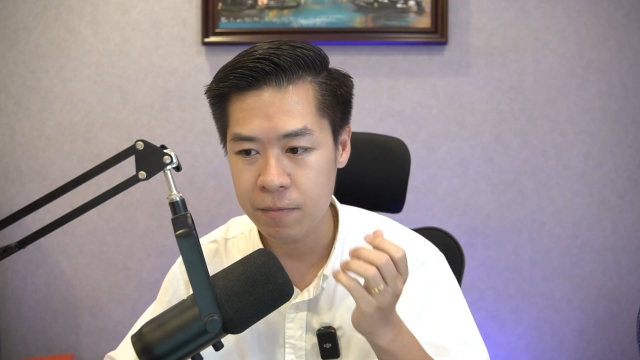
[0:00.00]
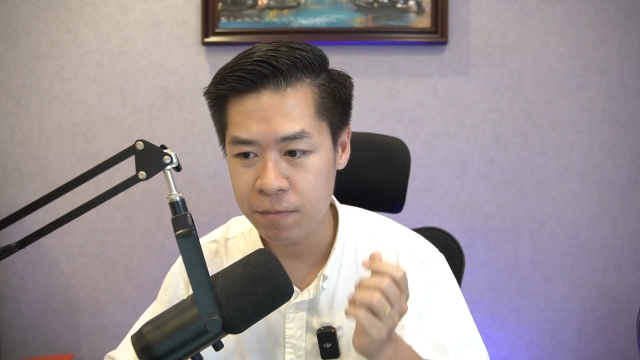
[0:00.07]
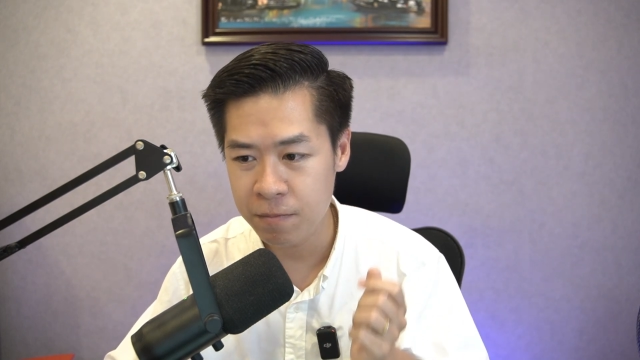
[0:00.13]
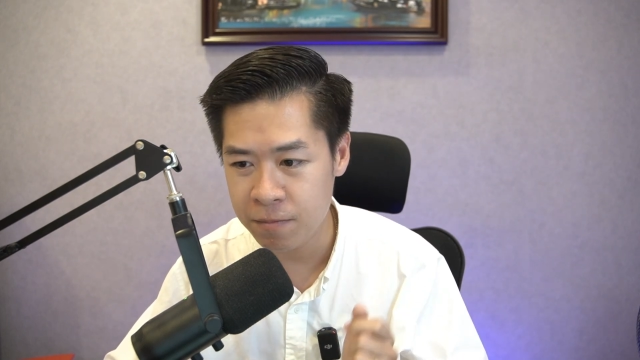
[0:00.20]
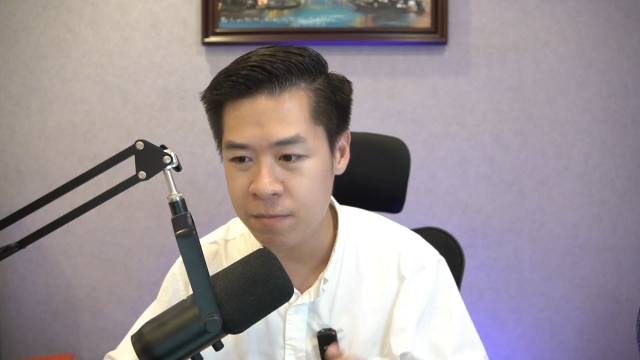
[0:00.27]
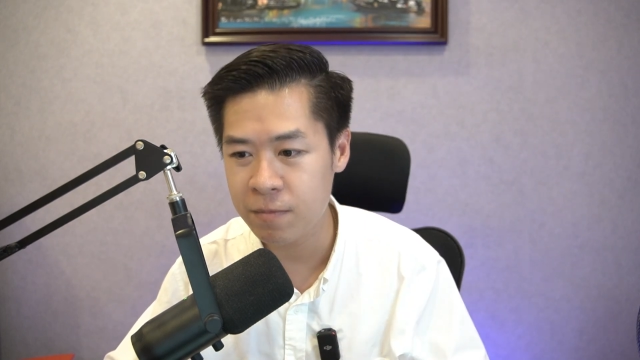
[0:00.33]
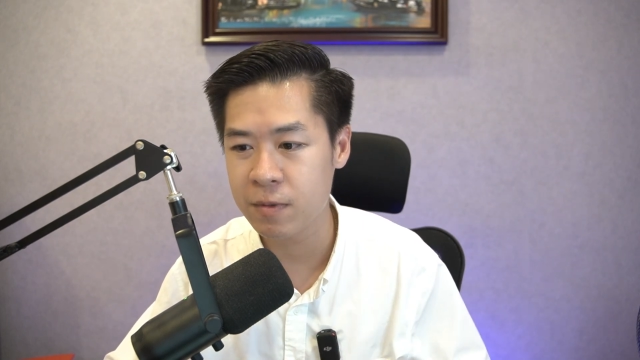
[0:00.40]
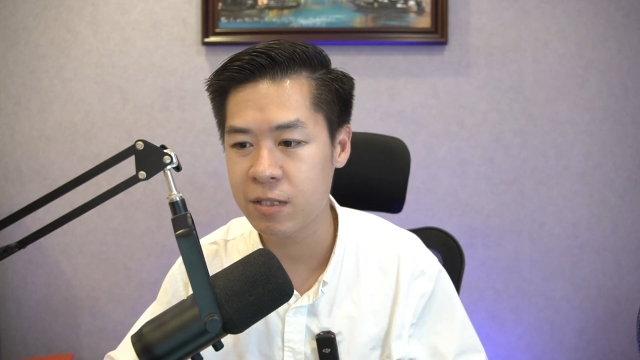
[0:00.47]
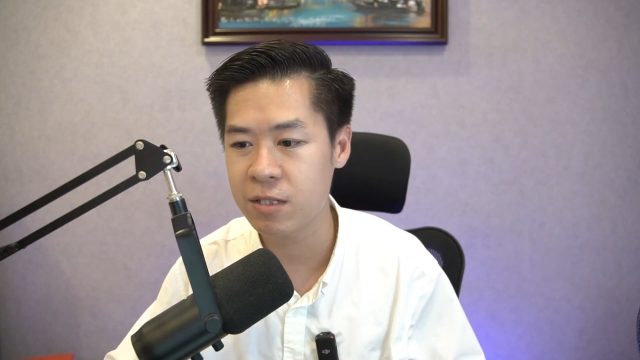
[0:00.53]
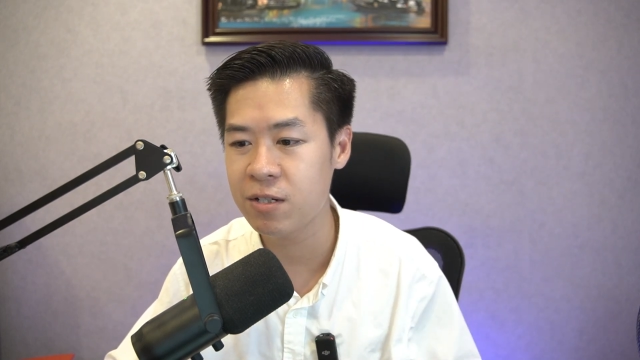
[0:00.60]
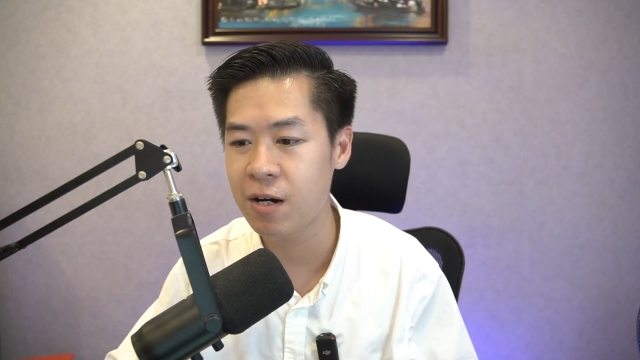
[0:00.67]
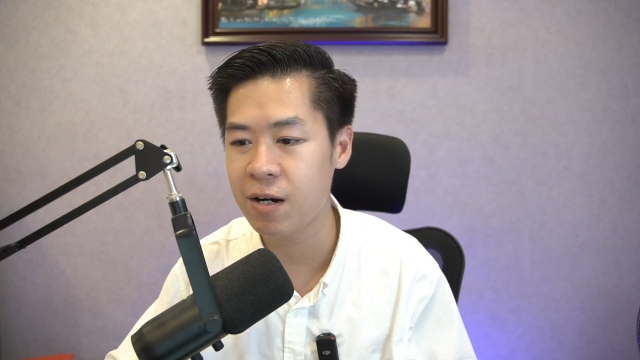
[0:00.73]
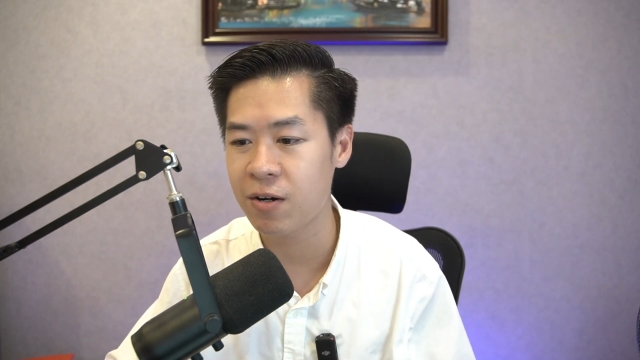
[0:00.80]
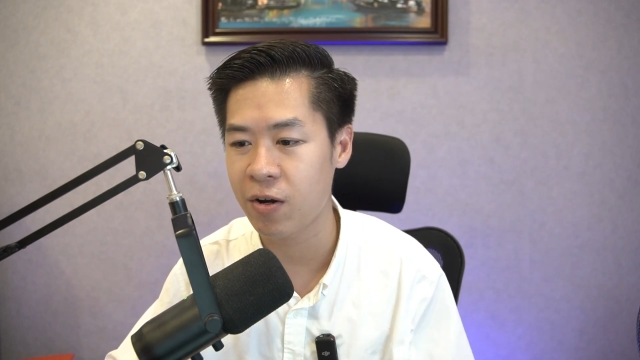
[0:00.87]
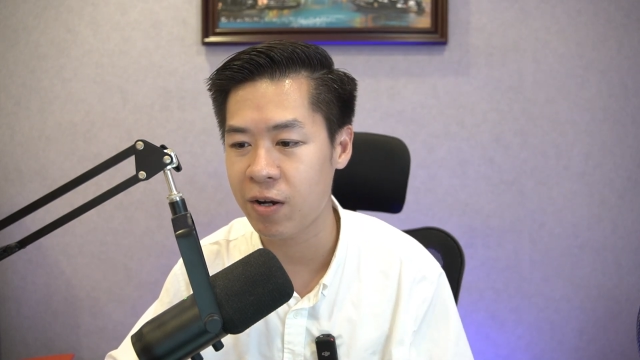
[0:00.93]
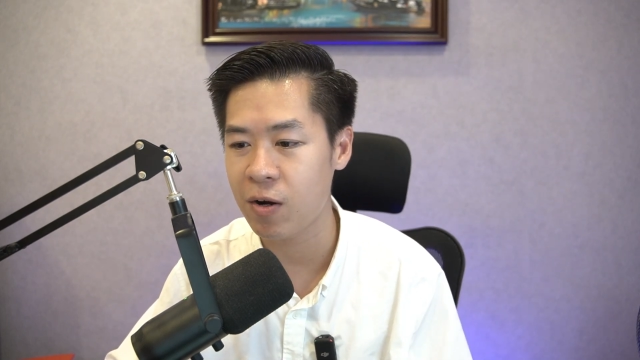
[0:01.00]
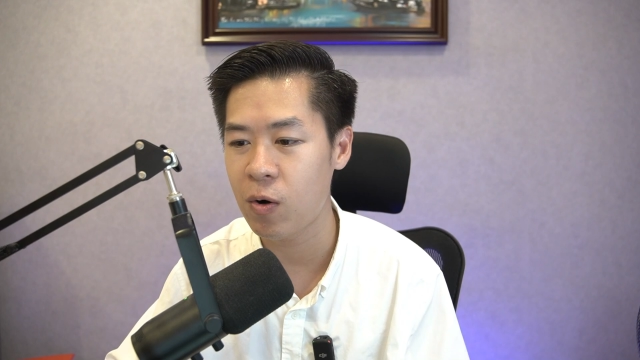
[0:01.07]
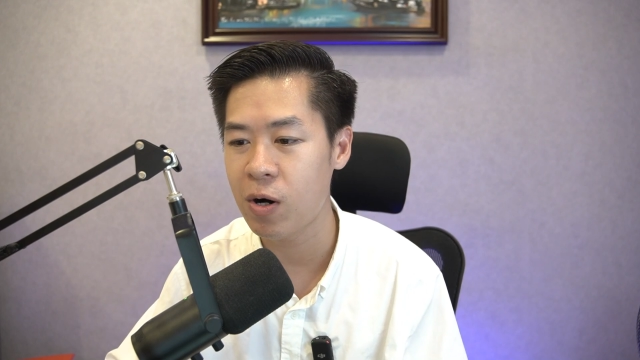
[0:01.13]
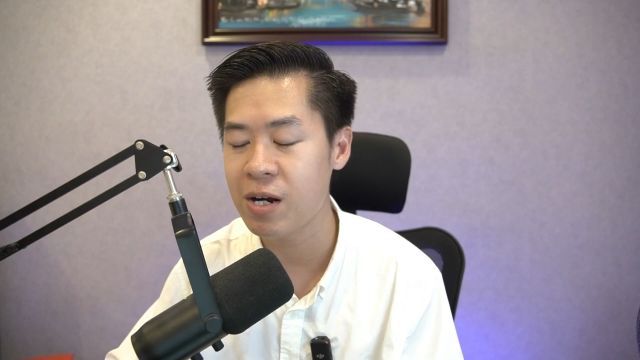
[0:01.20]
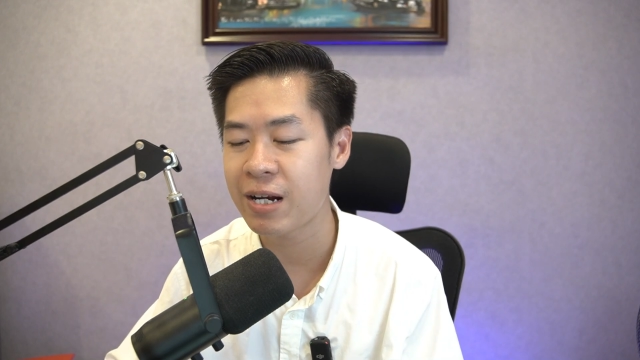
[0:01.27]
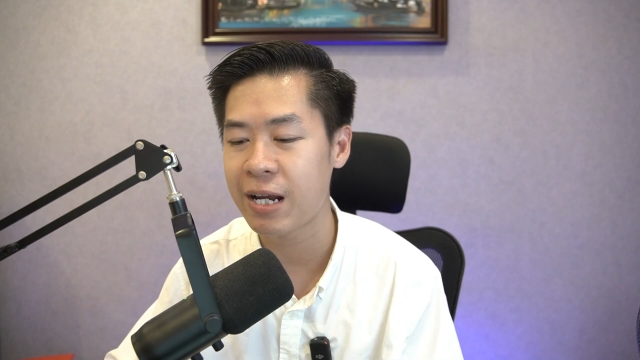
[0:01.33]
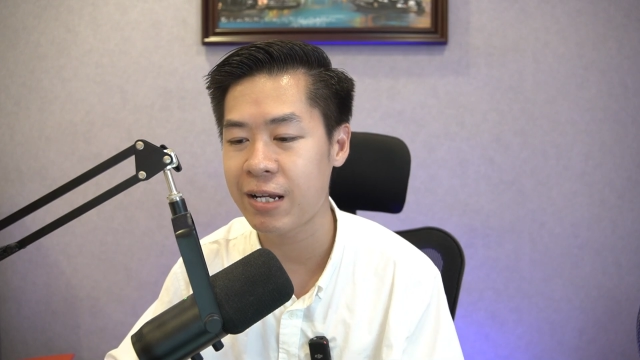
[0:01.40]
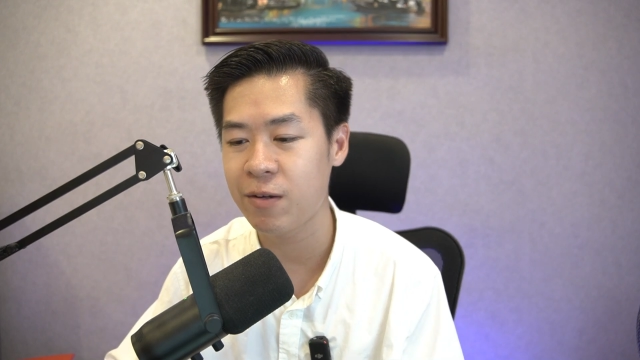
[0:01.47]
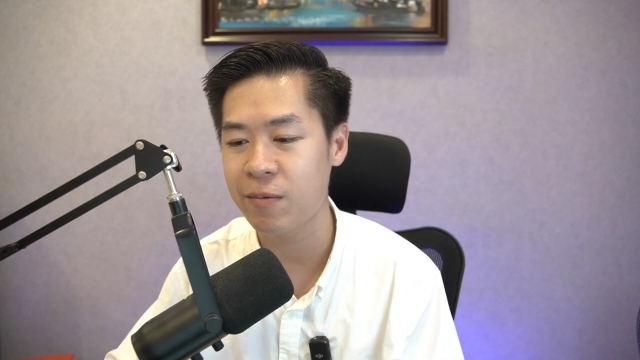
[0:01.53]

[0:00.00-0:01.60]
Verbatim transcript: Ừ, Dương nói câu ưng đấy,